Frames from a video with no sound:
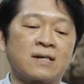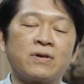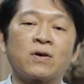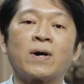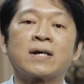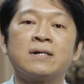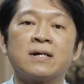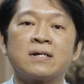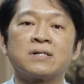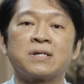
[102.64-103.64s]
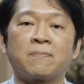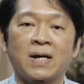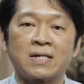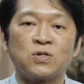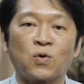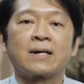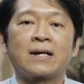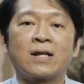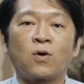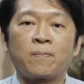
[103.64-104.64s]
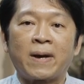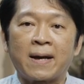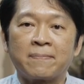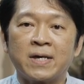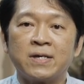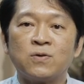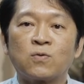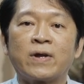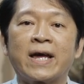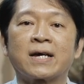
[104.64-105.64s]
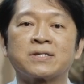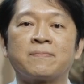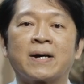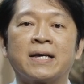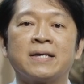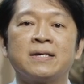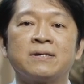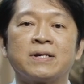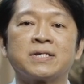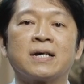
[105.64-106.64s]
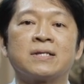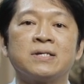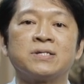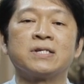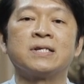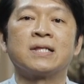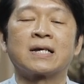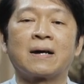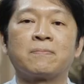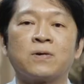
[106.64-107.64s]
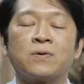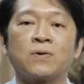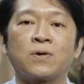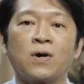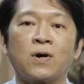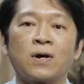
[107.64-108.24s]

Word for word: จะเรียกว่าเครื่องสำคัญยศการออกแบบในยุคแรกสมัยรัชกาลที่สี่นะครับพระองค์ก็